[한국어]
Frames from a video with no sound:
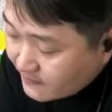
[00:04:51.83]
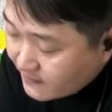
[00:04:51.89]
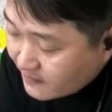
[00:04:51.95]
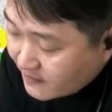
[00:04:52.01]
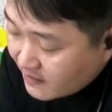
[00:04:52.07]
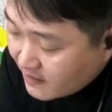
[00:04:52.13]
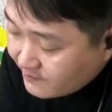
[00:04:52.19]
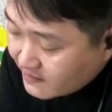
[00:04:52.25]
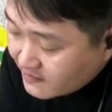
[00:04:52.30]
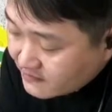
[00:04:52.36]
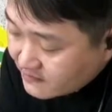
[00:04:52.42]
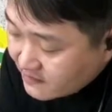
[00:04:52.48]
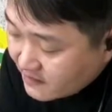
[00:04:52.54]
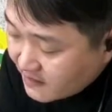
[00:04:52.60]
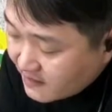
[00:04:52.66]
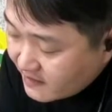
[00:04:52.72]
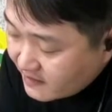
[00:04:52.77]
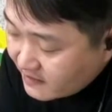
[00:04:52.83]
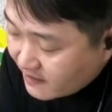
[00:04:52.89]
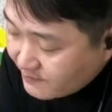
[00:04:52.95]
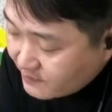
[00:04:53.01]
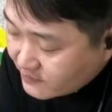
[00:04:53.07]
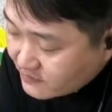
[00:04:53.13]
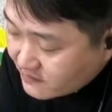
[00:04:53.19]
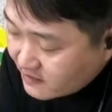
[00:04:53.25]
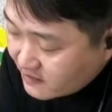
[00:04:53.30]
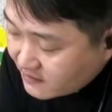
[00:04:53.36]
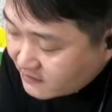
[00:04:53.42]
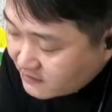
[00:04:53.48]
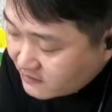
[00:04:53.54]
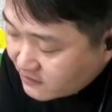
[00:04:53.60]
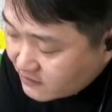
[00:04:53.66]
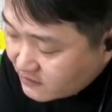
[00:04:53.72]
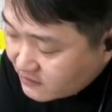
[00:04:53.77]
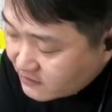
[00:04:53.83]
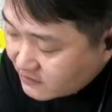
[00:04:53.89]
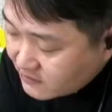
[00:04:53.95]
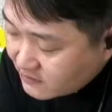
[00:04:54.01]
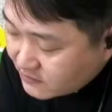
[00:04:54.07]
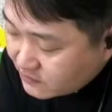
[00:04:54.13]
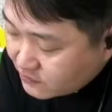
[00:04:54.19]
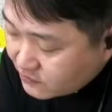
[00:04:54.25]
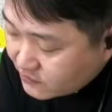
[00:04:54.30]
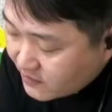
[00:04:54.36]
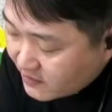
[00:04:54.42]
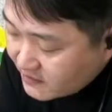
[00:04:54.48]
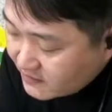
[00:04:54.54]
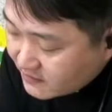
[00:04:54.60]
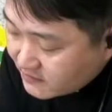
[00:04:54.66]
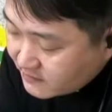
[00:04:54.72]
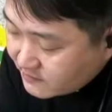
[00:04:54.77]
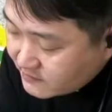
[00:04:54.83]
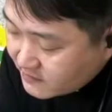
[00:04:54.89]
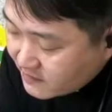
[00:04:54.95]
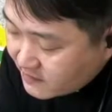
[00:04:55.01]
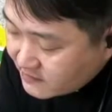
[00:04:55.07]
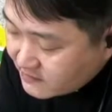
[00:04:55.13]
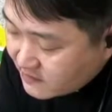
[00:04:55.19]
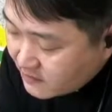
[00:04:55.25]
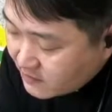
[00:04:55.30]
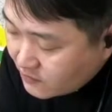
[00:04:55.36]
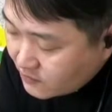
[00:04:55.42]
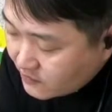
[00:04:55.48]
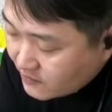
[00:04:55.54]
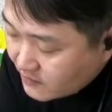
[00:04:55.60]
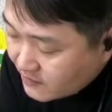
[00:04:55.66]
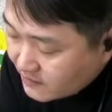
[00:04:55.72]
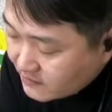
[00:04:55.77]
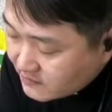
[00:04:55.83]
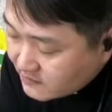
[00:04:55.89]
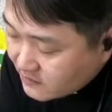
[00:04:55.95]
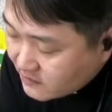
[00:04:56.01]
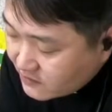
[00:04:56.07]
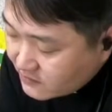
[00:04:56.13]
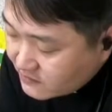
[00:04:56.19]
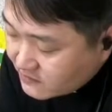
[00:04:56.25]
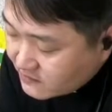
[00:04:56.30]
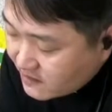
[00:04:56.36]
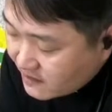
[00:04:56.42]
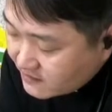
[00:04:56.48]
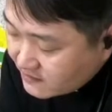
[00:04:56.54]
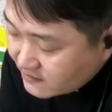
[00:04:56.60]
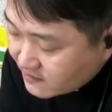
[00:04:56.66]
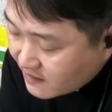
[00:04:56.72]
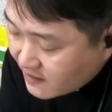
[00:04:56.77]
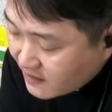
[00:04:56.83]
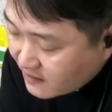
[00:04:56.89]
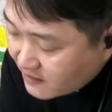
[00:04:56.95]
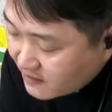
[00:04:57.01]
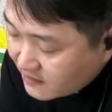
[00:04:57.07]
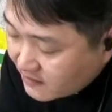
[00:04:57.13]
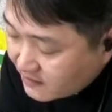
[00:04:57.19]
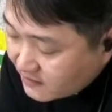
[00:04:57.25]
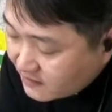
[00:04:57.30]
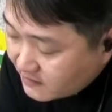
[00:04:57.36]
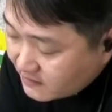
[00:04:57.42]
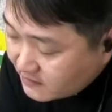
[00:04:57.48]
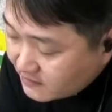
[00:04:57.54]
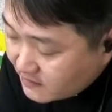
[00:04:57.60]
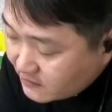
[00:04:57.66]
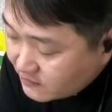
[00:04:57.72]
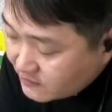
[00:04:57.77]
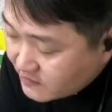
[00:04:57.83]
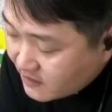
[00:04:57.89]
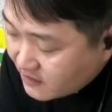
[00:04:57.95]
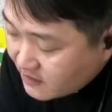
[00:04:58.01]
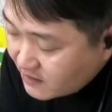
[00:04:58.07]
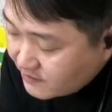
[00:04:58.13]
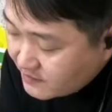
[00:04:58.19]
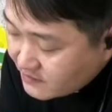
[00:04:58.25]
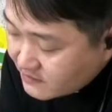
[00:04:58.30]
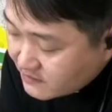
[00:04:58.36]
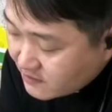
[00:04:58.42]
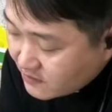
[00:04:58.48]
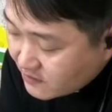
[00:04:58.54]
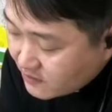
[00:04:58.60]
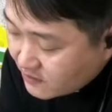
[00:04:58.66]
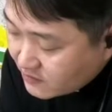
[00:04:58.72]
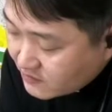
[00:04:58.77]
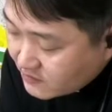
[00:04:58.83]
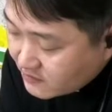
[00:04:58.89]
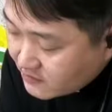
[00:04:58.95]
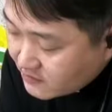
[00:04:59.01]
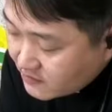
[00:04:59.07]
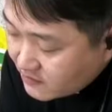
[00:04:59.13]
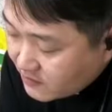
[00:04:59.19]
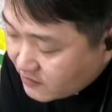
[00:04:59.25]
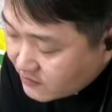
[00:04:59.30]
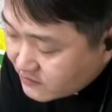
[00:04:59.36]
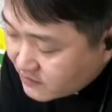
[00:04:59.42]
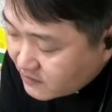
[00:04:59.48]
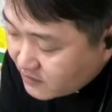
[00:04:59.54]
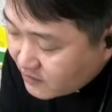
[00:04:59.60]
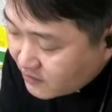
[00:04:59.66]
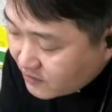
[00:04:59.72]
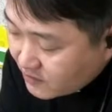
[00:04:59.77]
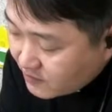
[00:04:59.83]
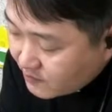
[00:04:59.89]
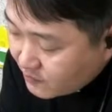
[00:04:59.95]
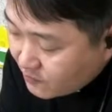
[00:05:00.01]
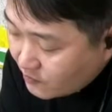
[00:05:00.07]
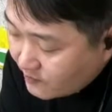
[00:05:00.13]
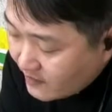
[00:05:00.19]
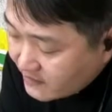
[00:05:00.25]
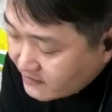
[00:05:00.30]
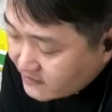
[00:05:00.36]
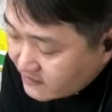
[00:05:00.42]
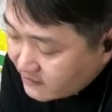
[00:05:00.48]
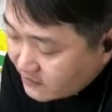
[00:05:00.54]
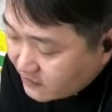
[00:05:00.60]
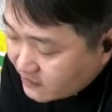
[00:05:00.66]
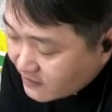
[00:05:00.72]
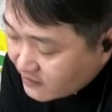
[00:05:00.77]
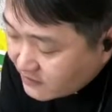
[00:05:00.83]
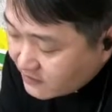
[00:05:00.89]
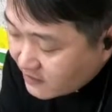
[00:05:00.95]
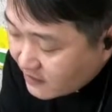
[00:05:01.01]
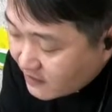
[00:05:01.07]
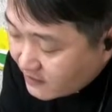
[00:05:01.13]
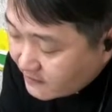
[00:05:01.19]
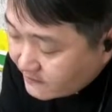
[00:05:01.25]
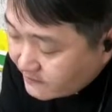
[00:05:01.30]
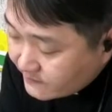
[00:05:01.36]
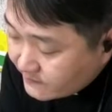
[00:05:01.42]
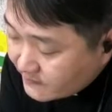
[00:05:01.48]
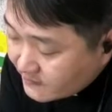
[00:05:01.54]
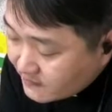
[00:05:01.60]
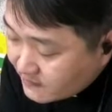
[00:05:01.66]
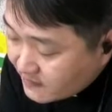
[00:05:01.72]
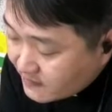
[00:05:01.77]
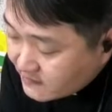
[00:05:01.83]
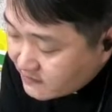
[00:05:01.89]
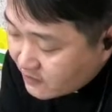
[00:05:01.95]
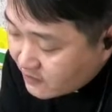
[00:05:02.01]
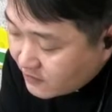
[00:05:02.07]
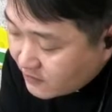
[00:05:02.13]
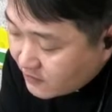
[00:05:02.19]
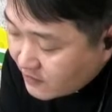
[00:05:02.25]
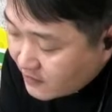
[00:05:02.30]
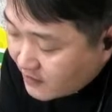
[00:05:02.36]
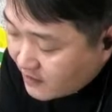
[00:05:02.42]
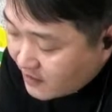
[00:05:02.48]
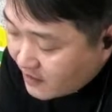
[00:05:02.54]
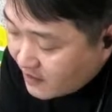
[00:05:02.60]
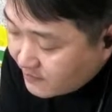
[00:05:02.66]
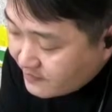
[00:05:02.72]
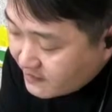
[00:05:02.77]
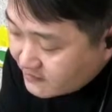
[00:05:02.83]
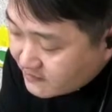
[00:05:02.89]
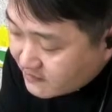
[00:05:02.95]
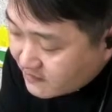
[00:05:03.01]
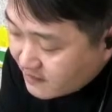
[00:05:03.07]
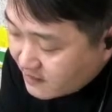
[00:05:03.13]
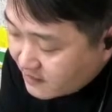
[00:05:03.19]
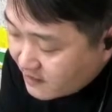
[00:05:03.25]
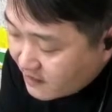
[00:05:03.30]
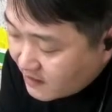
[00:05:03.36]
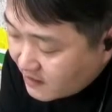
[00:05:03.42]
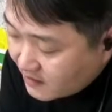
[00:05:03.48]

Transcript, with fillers: 아마치아의 나머지 행적은 유다 임금들의 실록에 쓰여 있지 않은가. 예루살렘에서 그를 거슬러 모반이 일어났다. 그래서 아마치아가